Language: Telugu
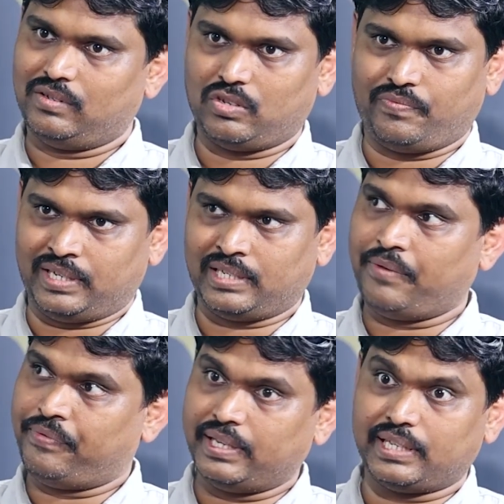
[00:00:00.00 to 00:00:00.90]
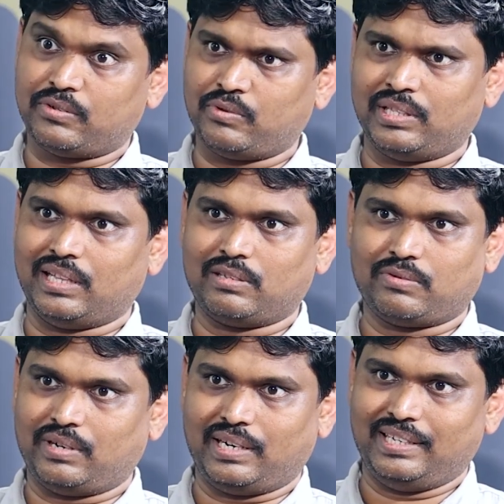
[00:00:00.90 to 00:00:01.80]
సో ఫస్ట్ ఈ ఫీచర్స్ గురించి
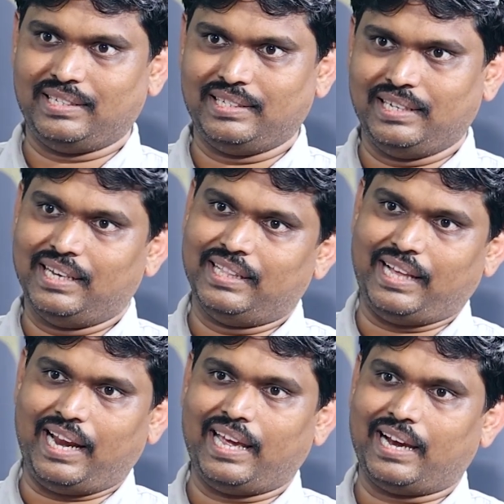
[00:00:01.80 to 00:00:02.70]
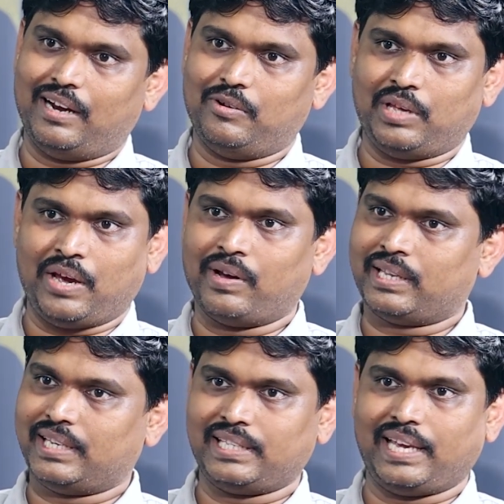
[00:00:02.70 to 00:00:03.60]
తెలుసుకోండి దాన్ని వాళ్ళు ఏ
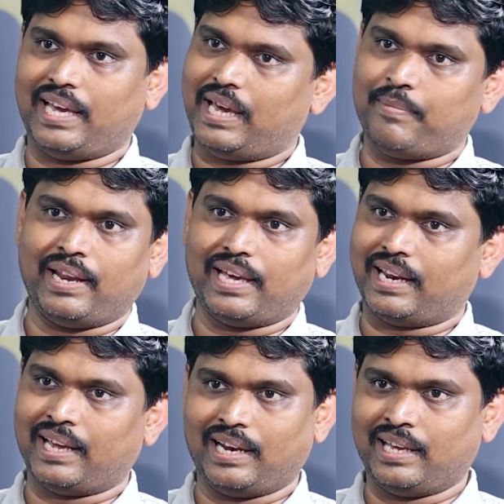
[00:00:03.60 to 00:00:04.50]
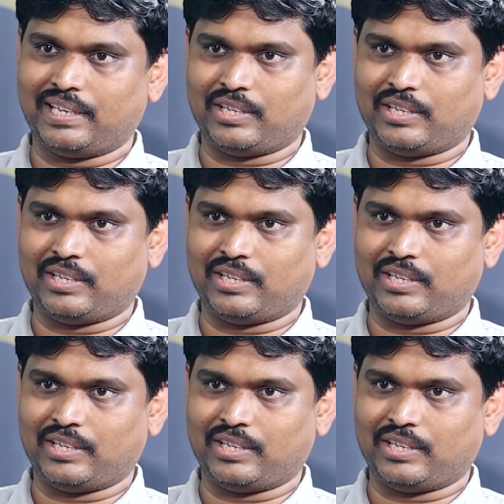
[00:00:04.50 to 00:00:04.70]
వర్క్ చేసి ఏ మనీకి రింగ్ లింక్